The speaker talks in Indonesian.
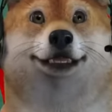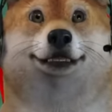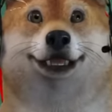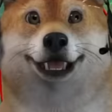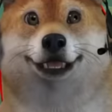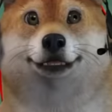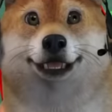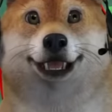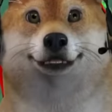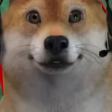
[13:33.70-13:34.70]
sini kau,
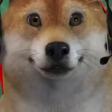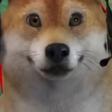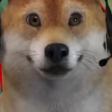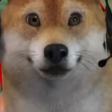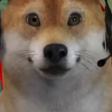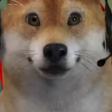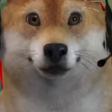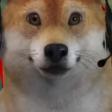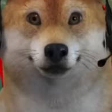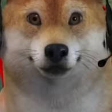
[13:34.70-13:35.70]
sini kau. Hmm. Hmm.
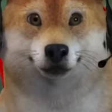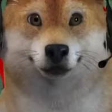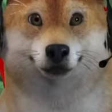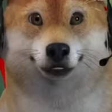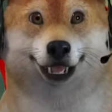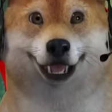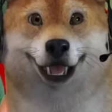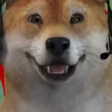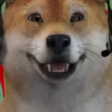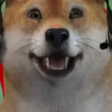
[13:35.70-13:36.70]
Hmm.
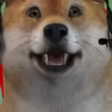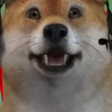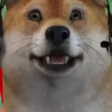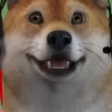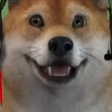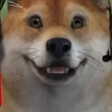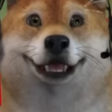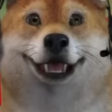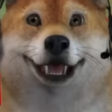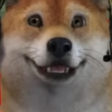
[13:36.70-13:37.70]
Ikan kedongdong, ikan
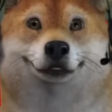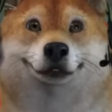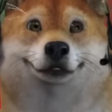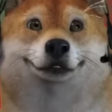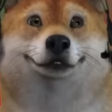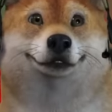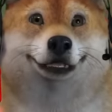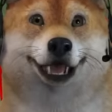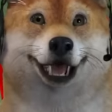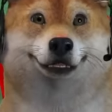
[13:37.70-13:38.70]
teri. Hmm.
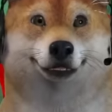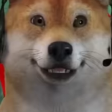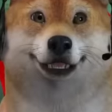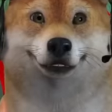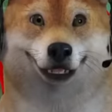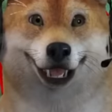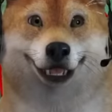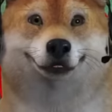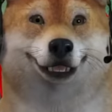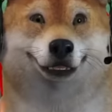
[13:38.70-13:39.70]
Kamu saya
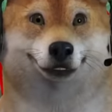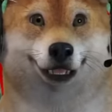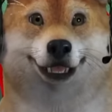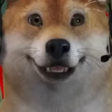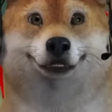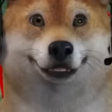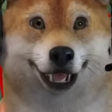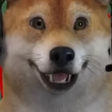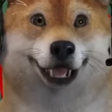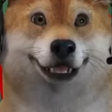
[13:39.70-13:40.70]
makan, saya beri,
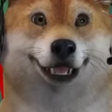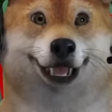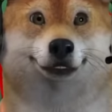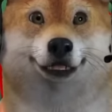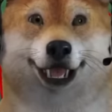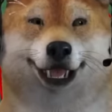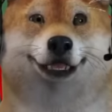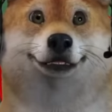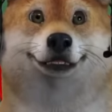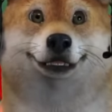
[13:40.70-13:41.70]
saya kasih tahu, ah.
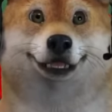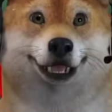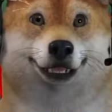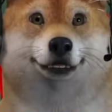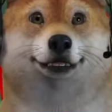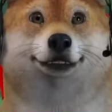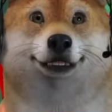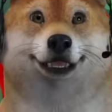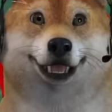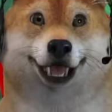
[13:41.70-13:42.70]
Sini kau,
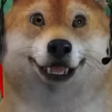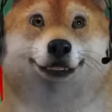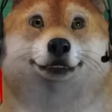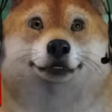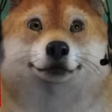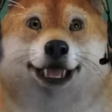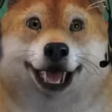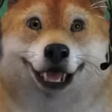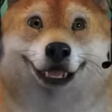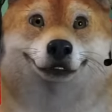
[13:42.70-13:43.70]
sini kau. Mau
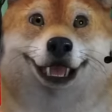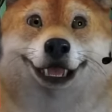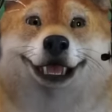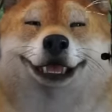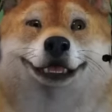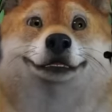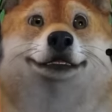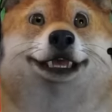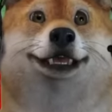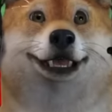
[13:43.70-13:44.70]
lari kemana? Lari
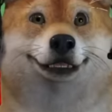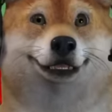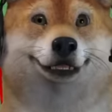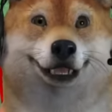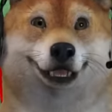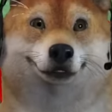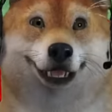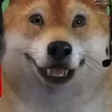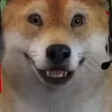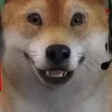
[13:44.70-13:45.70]
kemana? Ah, lari
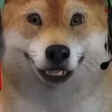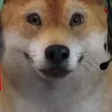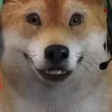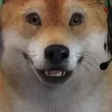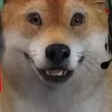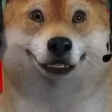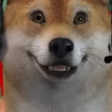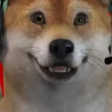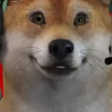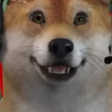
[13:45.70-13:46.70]
kemana? Lari kemana?
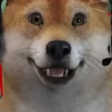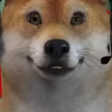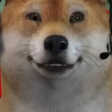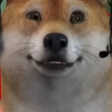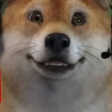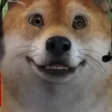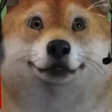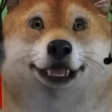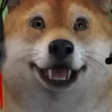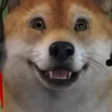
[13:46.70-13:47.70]
Kamu tadi bully saya
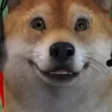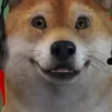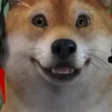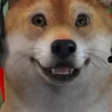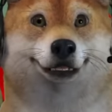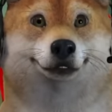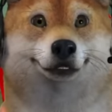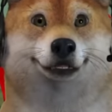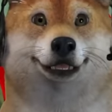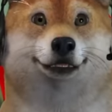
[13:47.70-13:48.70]
juga kan? ah,
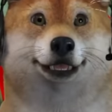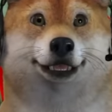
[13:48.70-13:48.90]
Kamu?